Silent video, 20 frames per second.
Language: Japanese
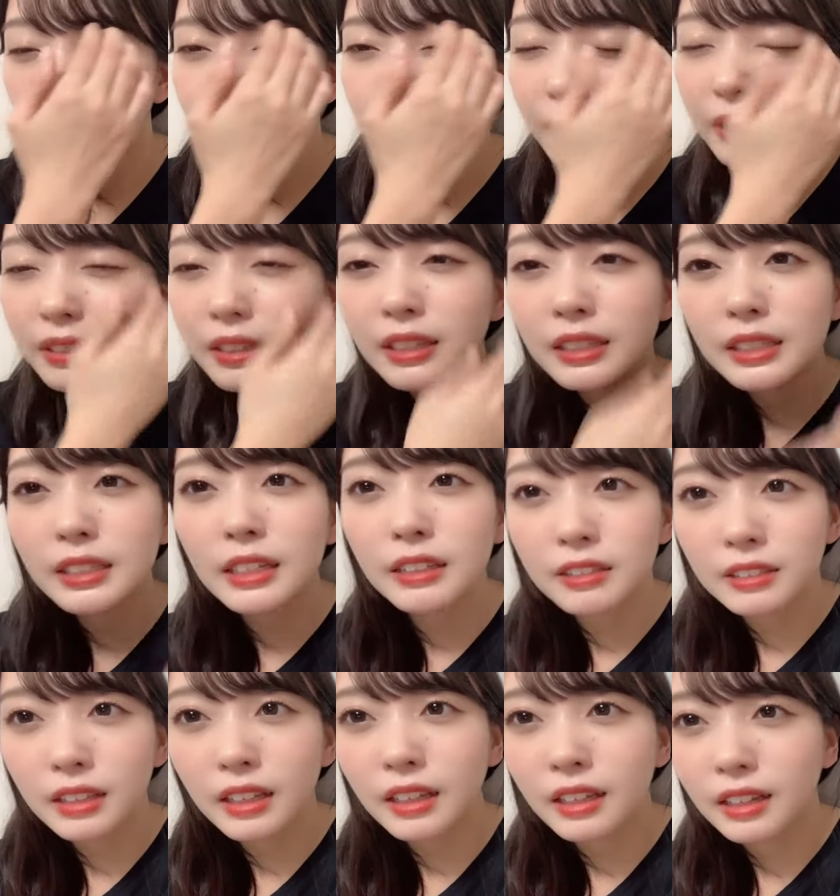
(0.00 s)
みんなじゃな
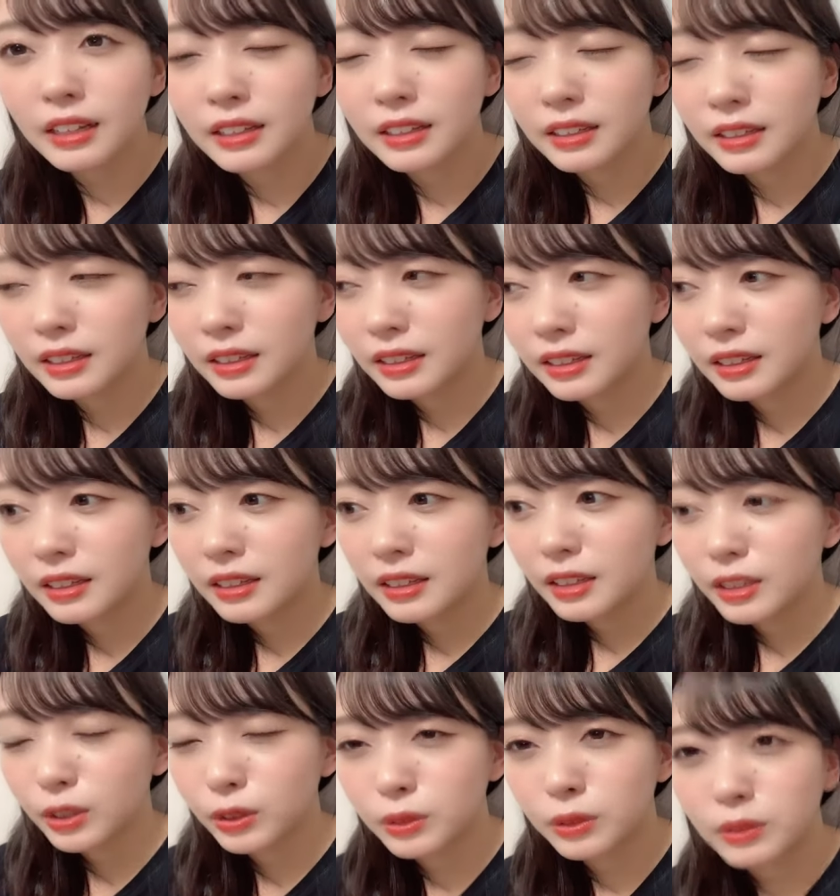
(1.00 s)
くて
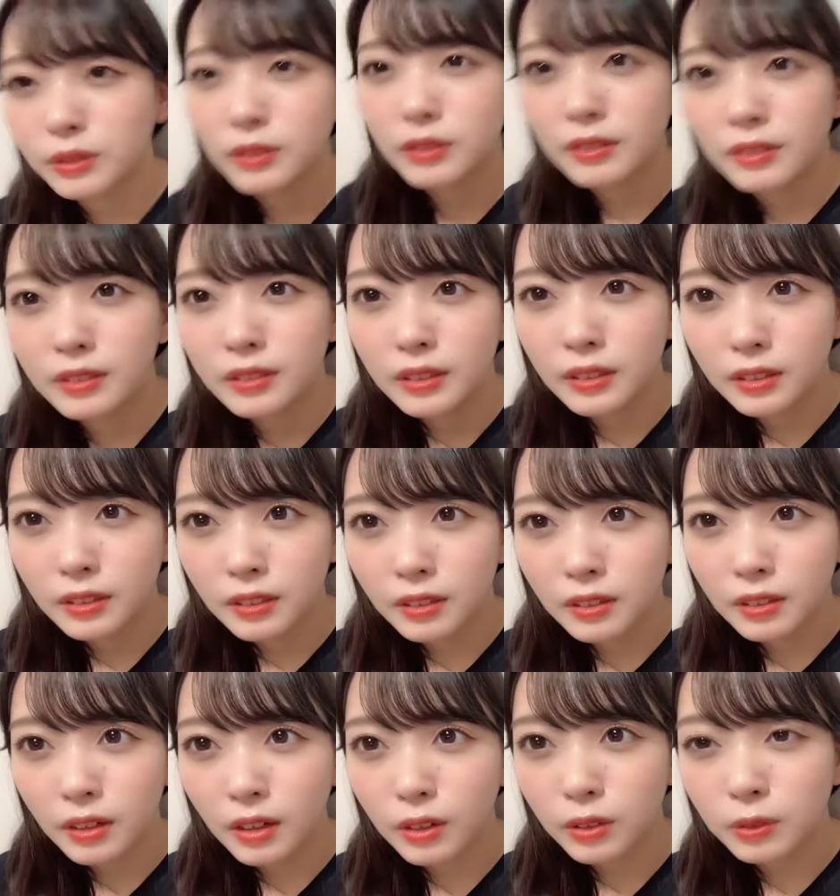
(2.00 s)
その
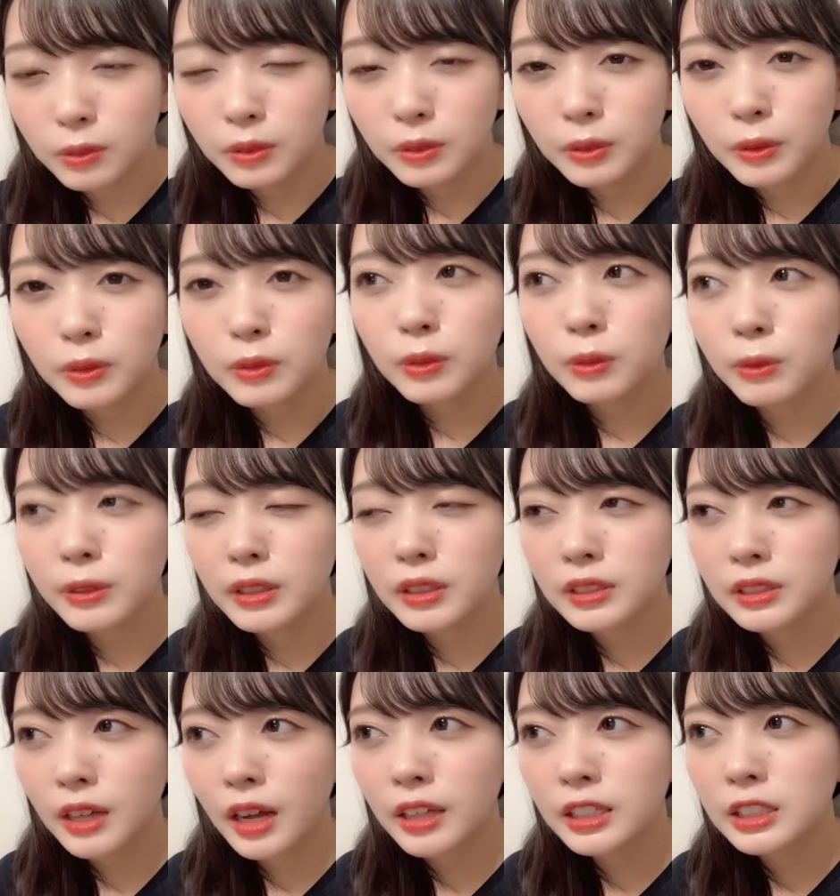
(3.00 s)
あの本当
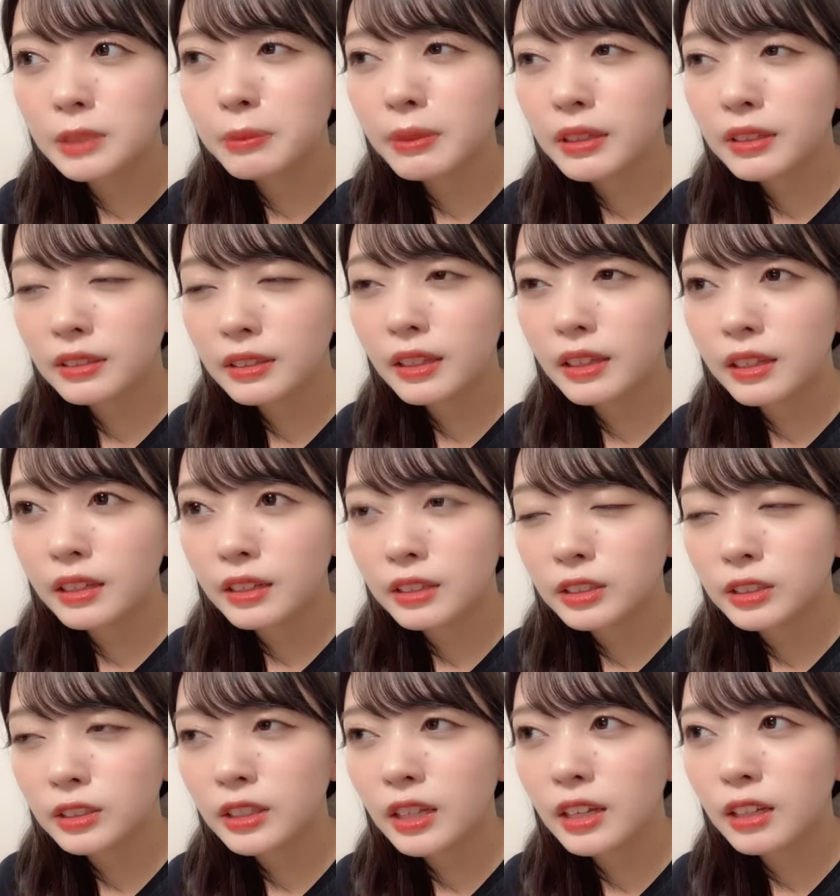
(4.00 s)
私始まって
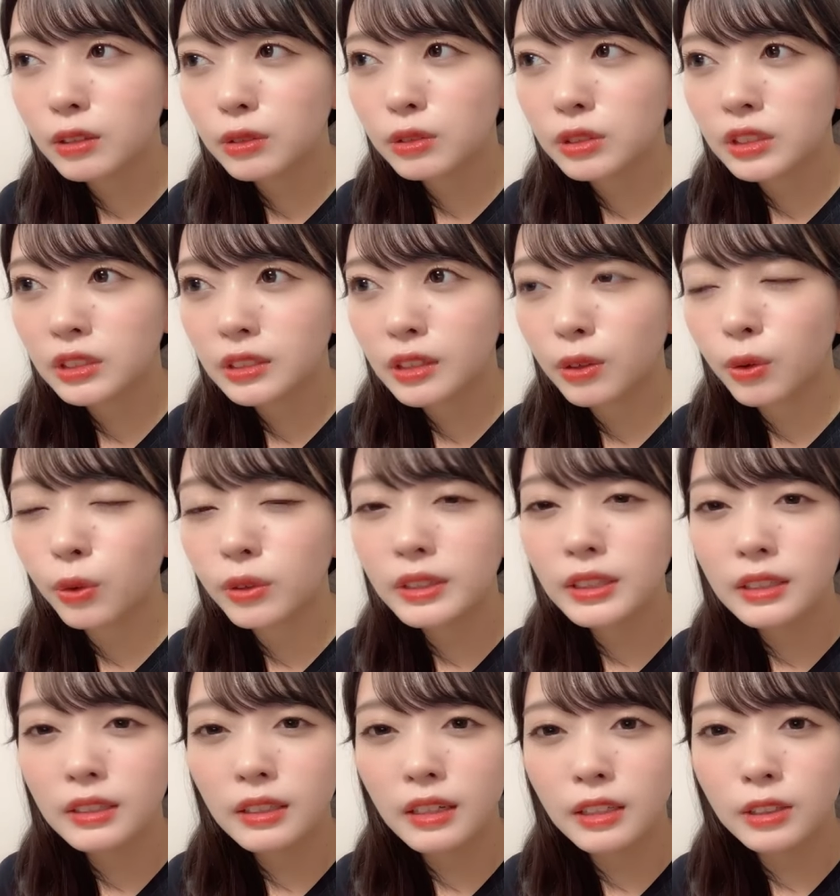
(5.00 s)
スタートして5
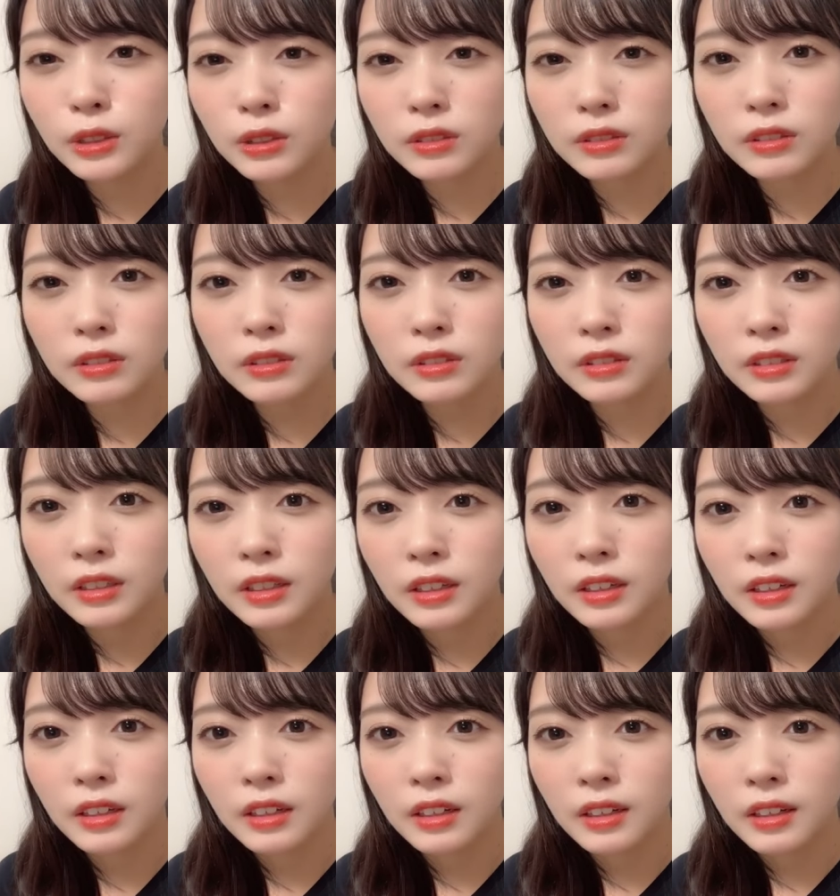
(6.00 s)
人連続
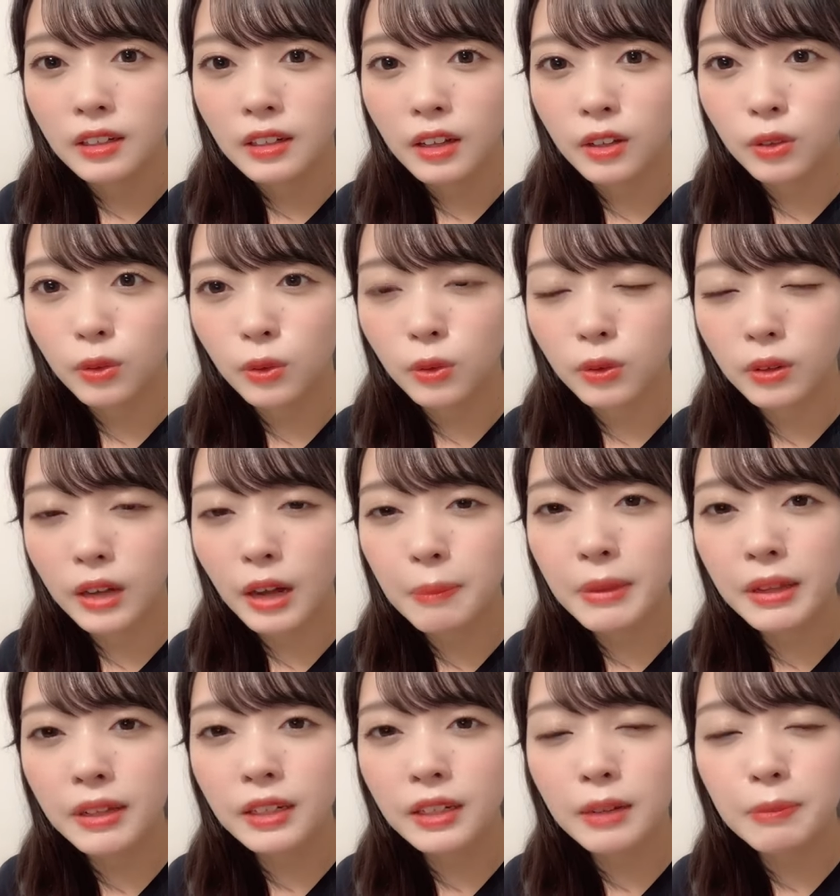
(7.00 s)
あの画
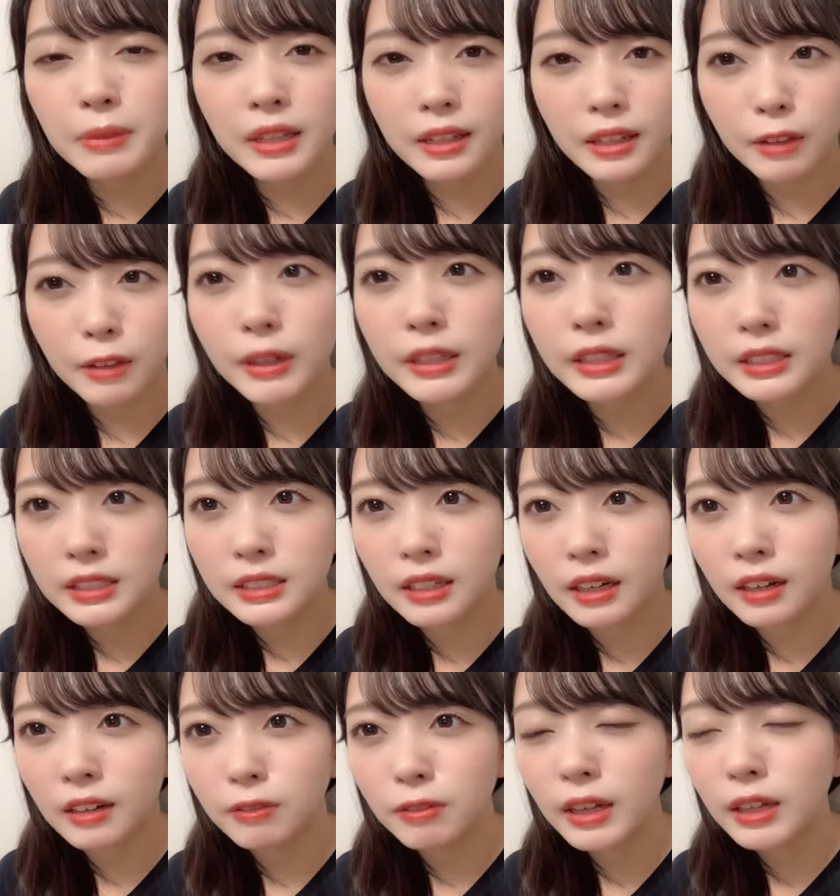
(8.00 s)
面が見えない私
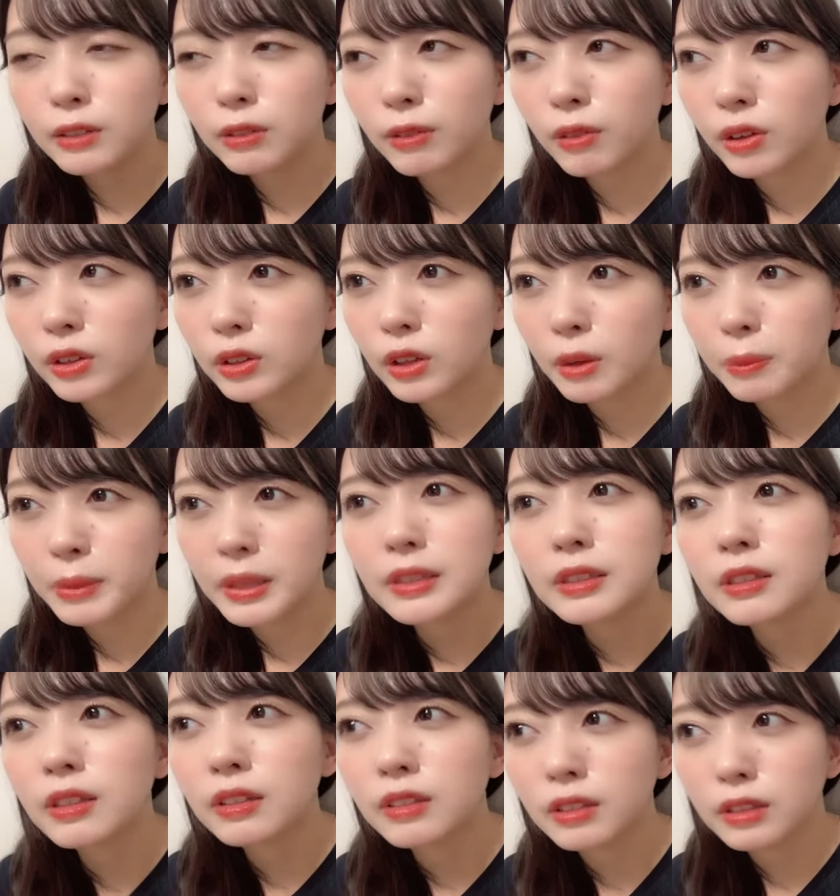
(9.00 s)
がファンの方は見え
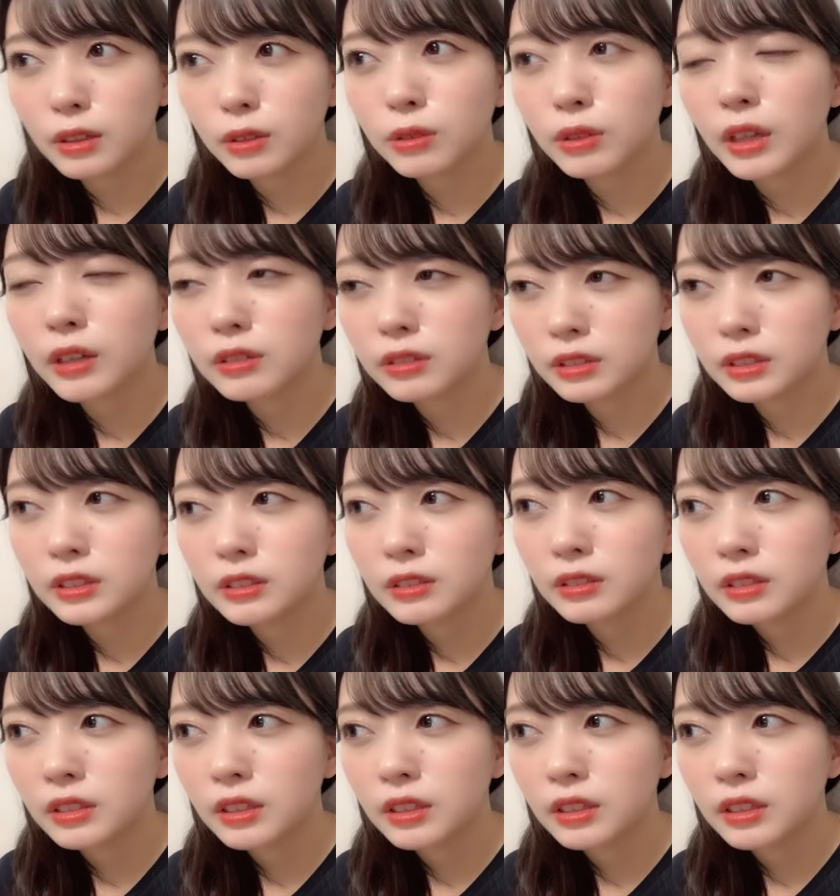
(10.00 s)
てたんだけど逆に